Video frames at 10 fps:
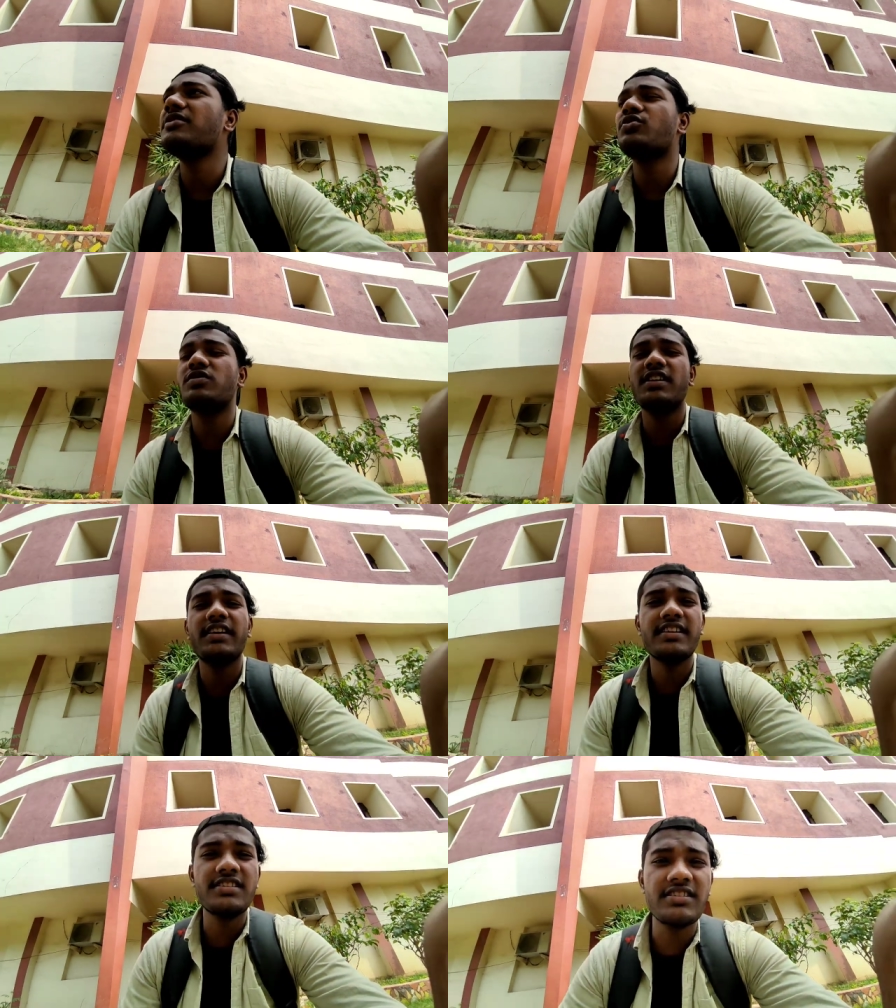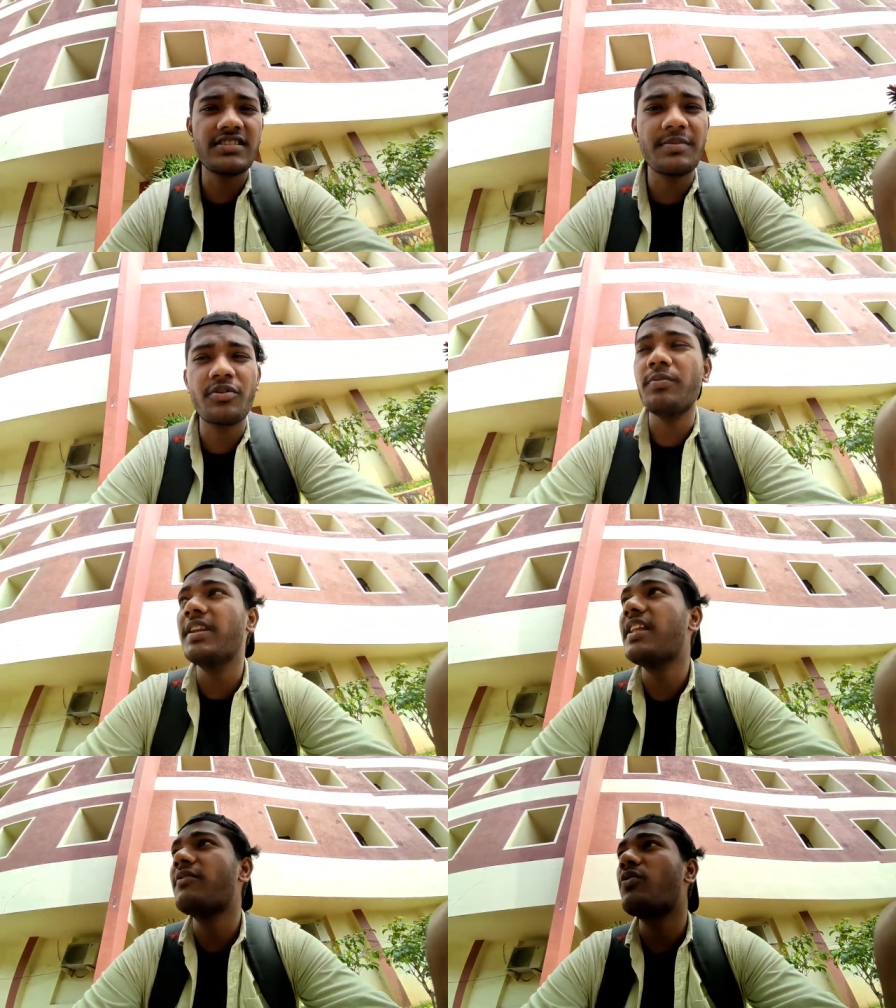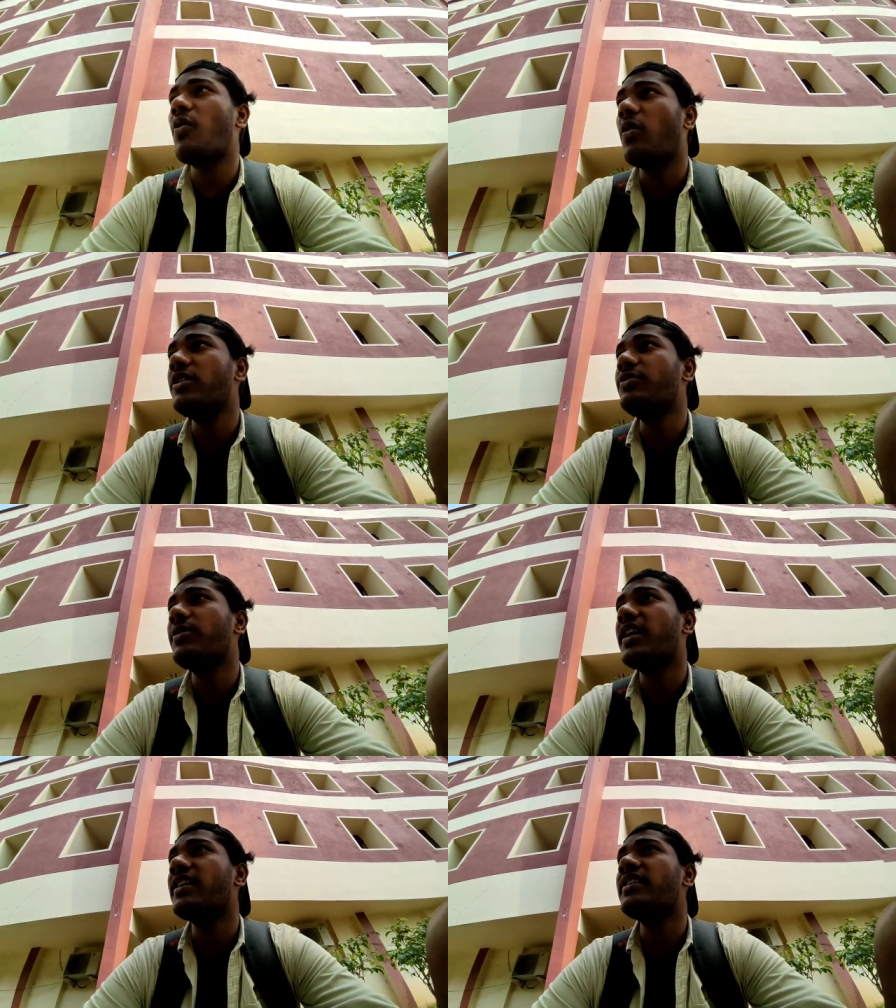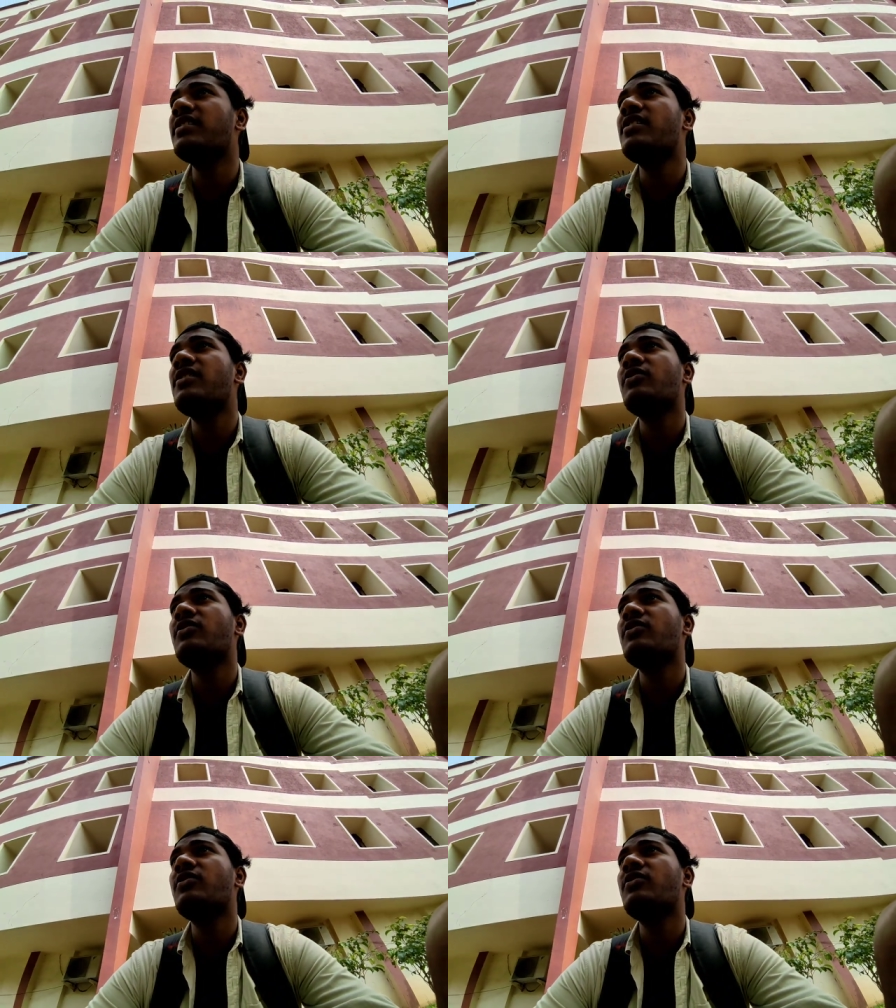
पे जो सर है जिनसे मेरे को मिलना है वो कॉल नहीं उठा रहे हैं